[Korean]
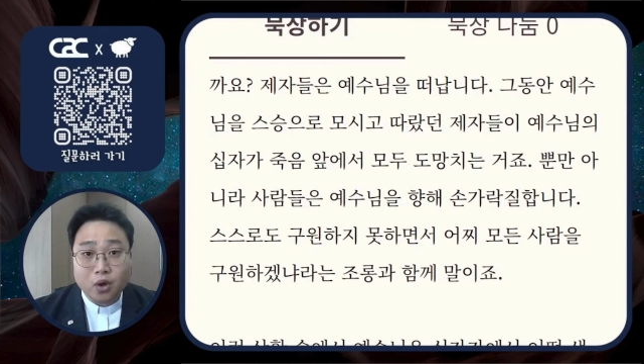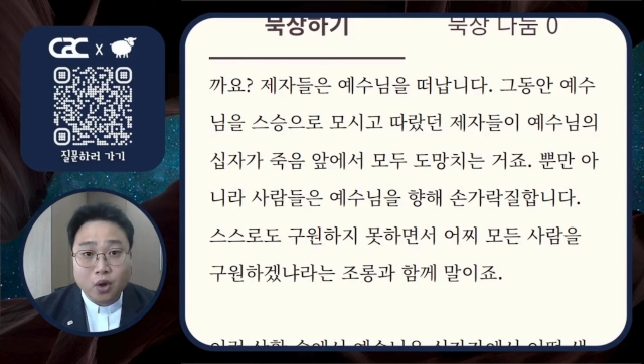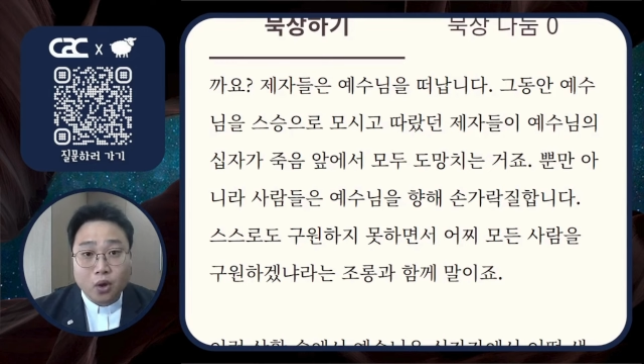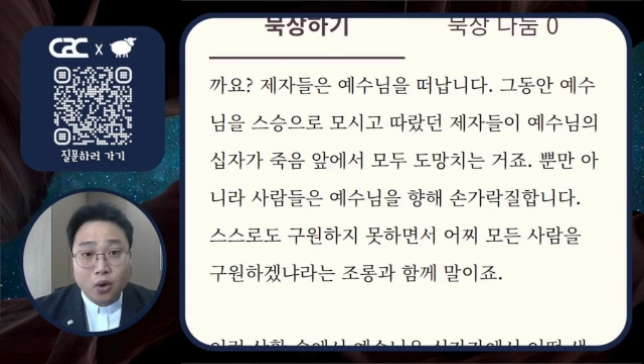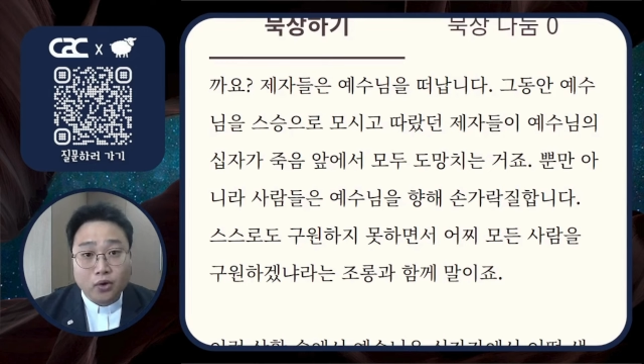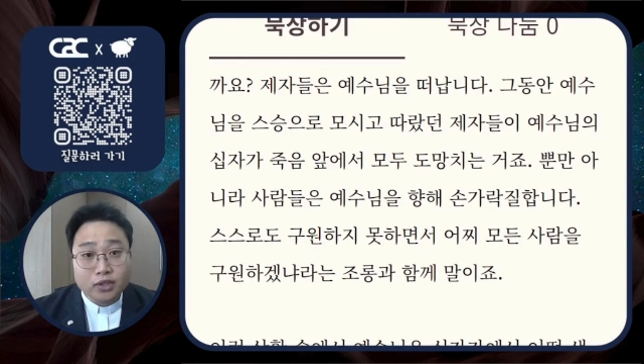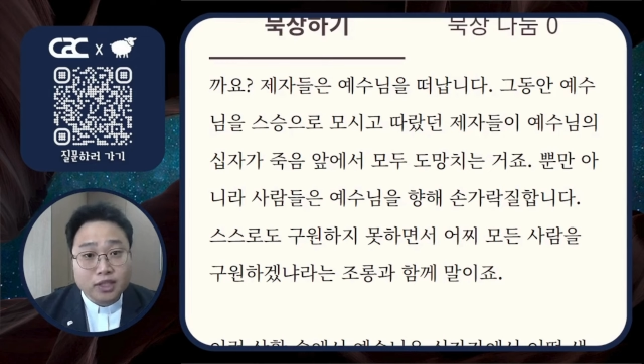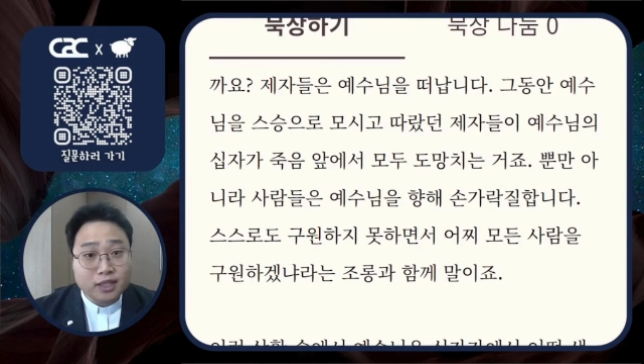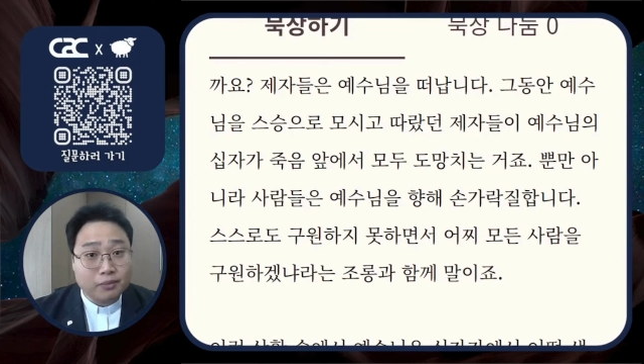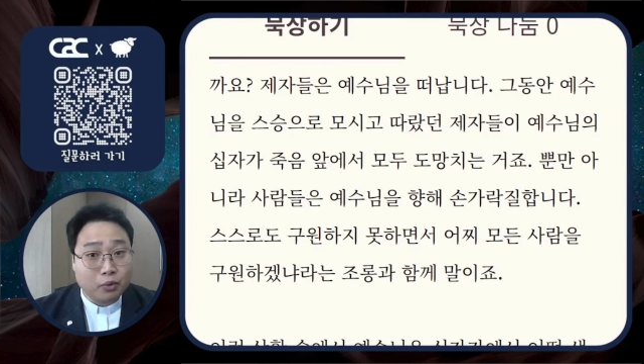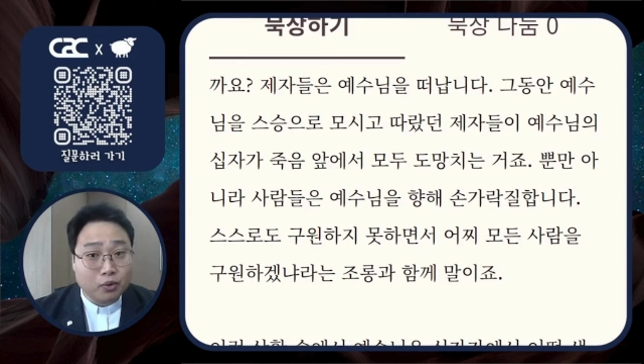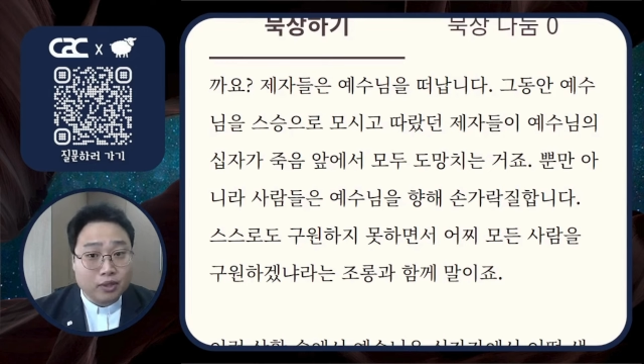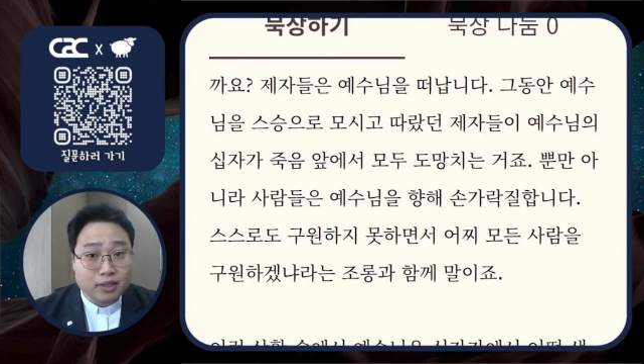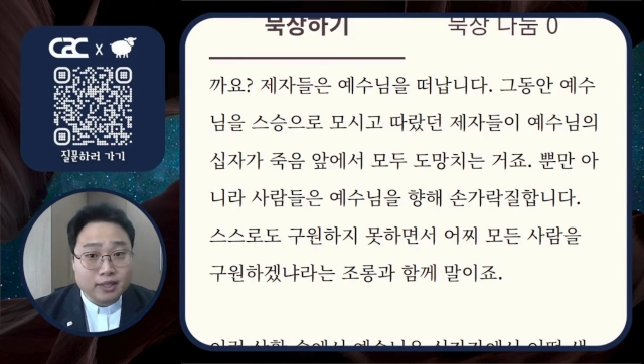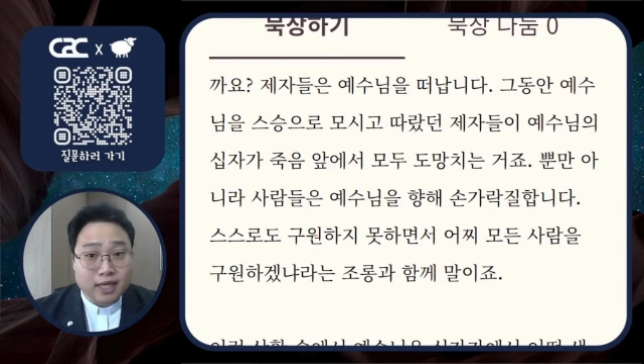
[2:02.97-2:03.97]
어찌
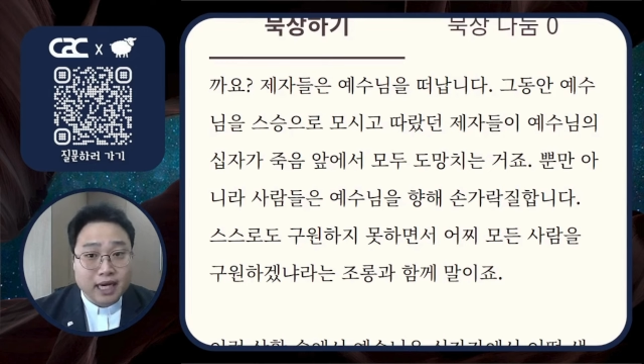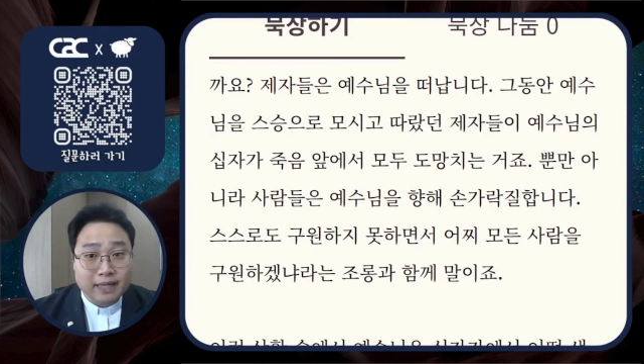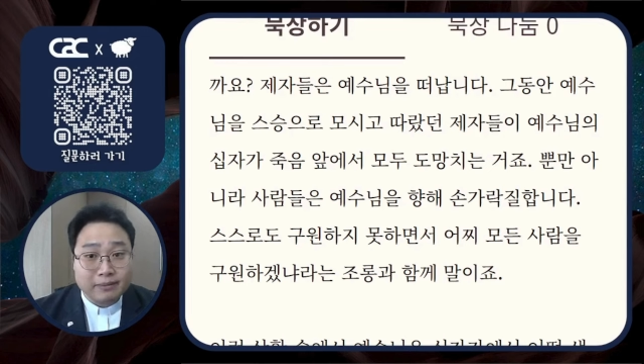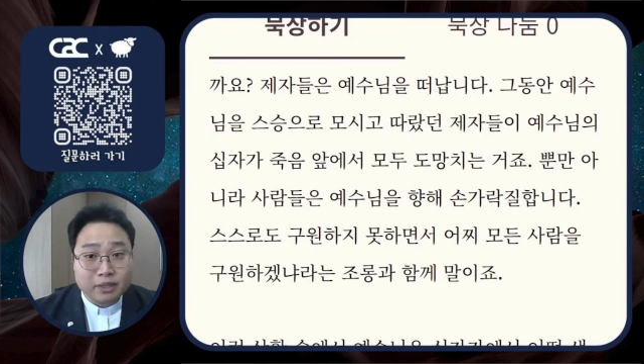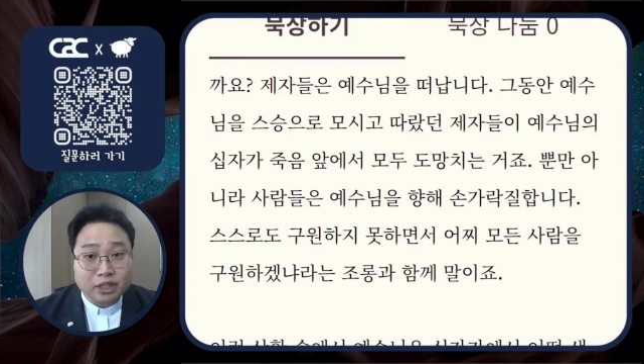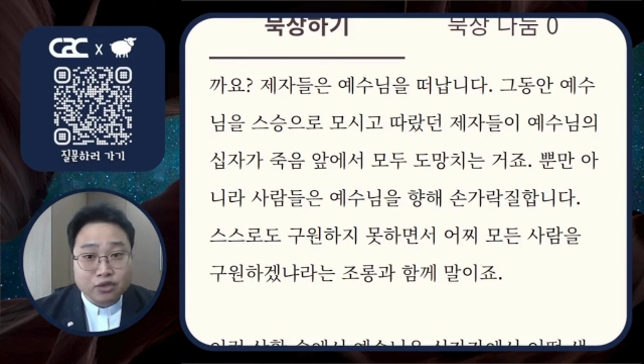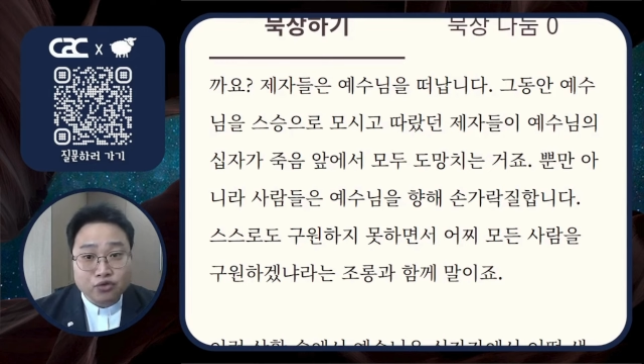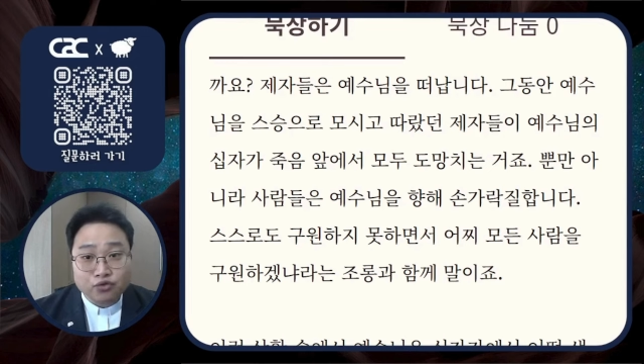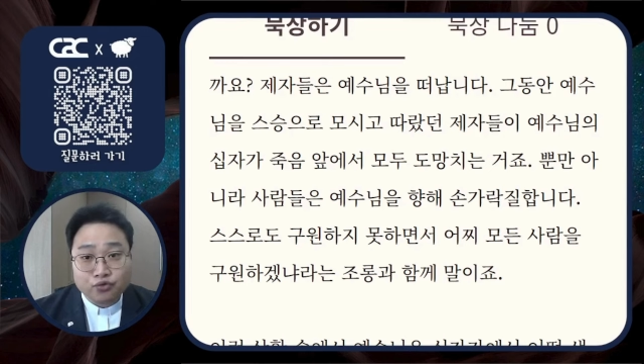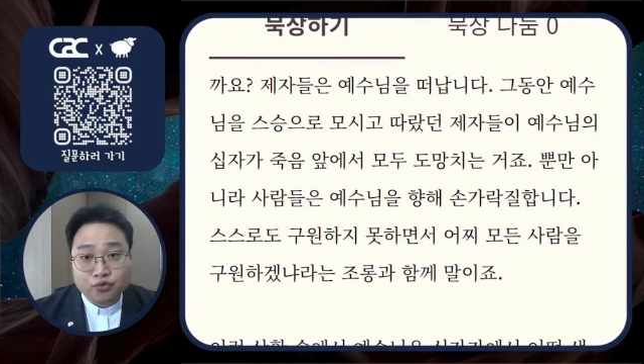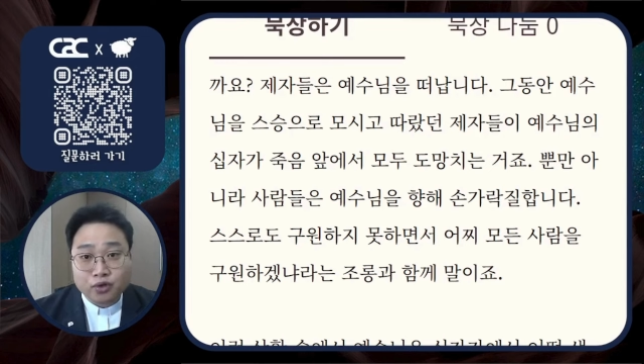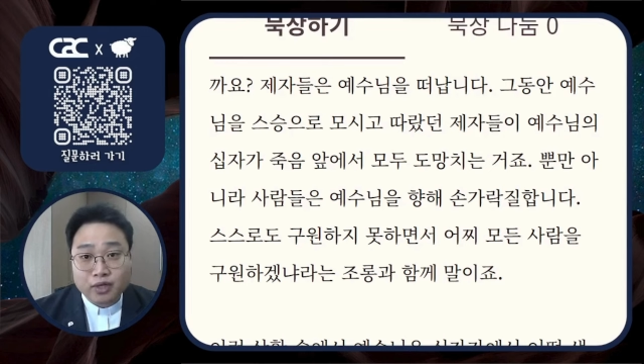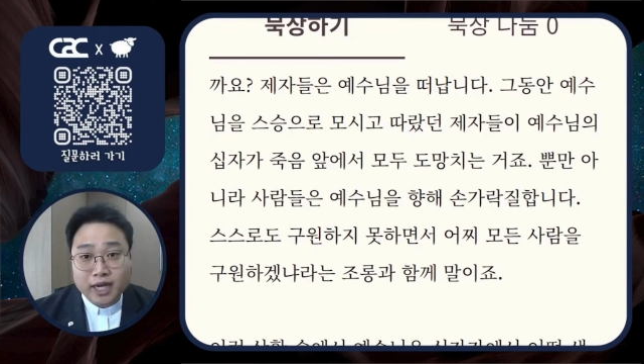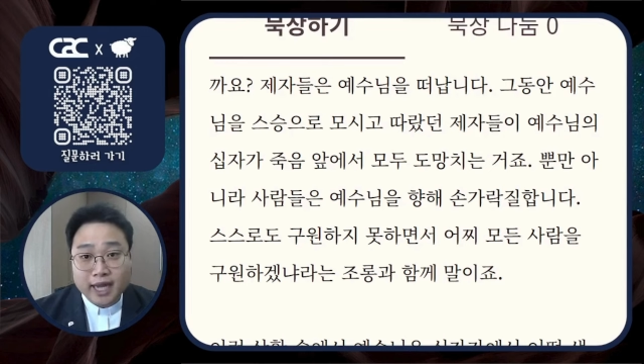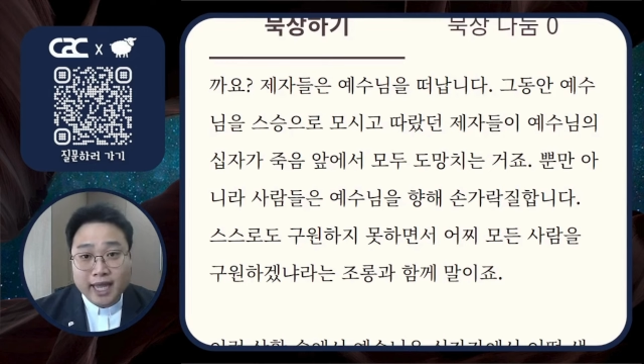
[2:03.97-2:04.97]
모든 사람을
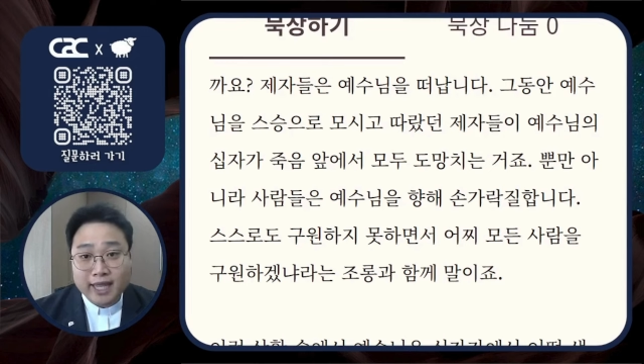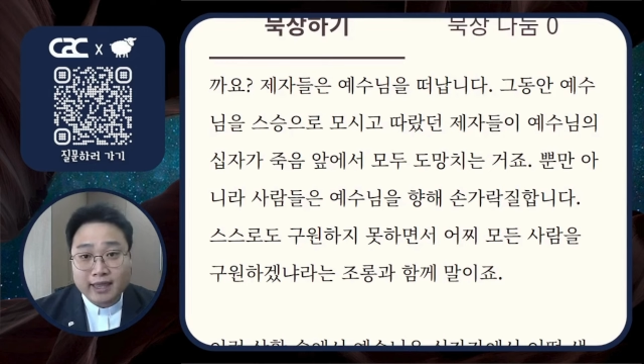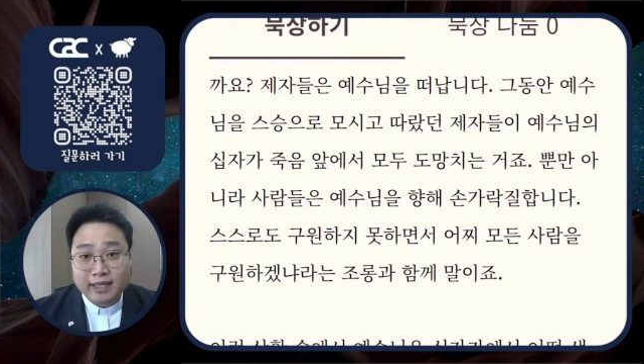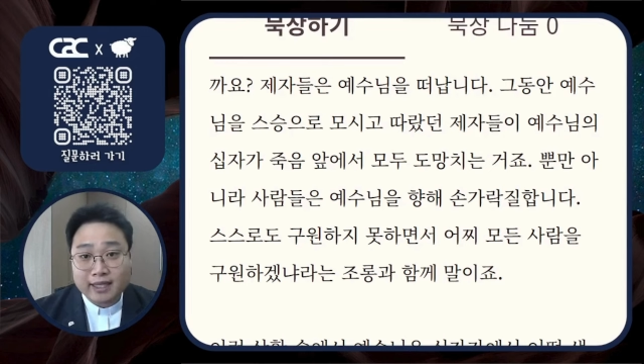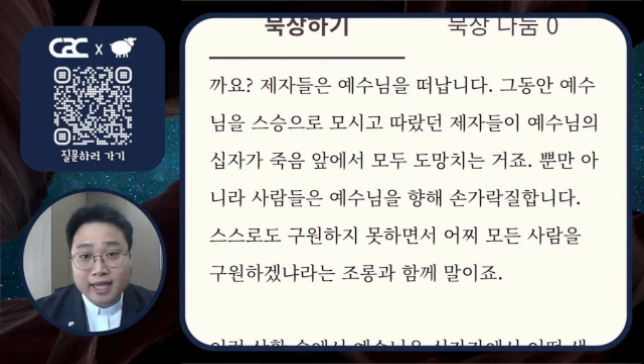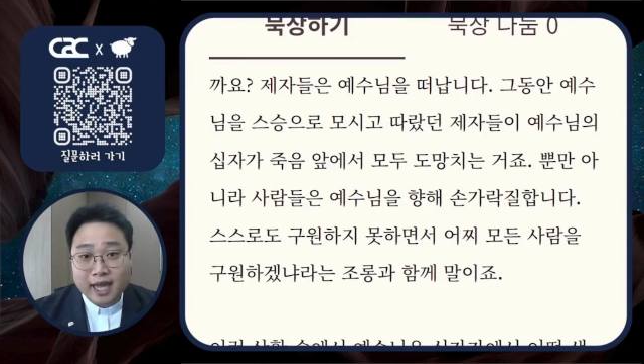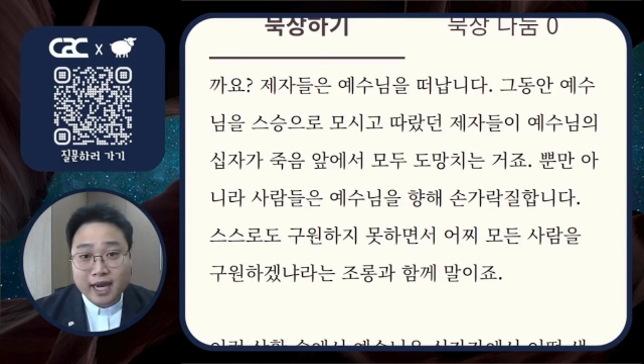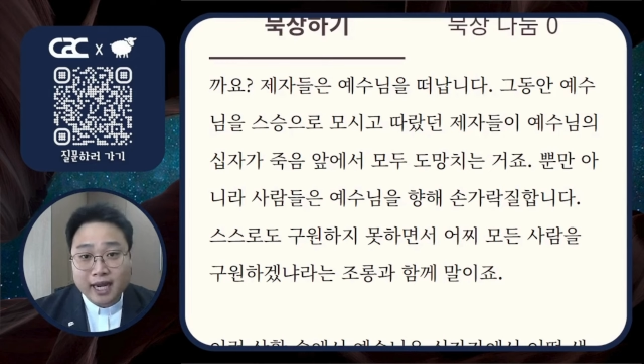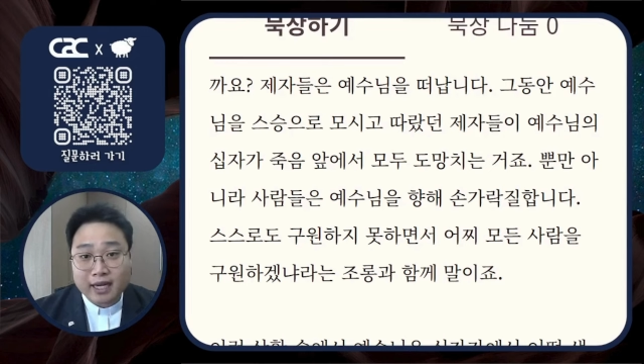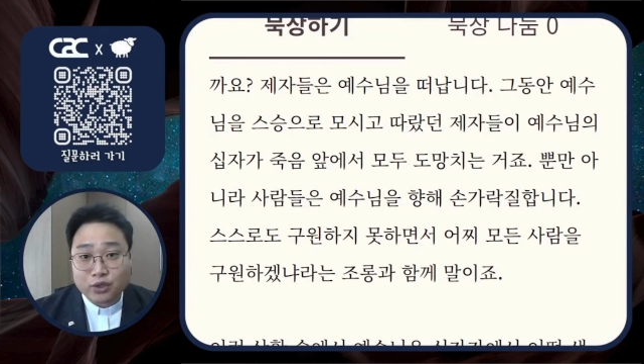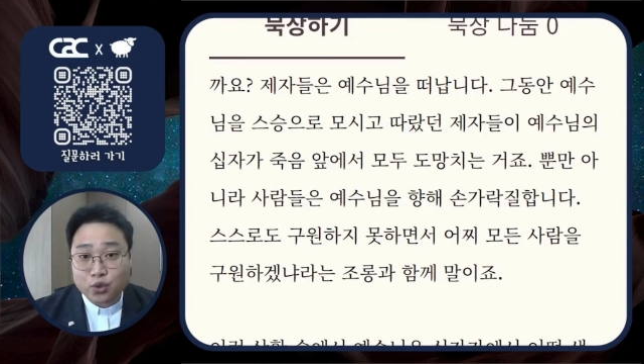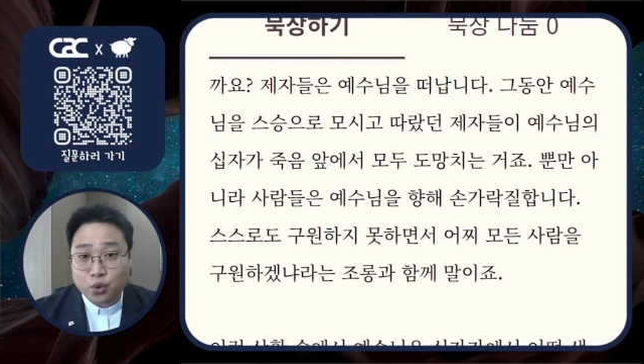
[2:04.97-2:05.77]
구원하겠느냐라는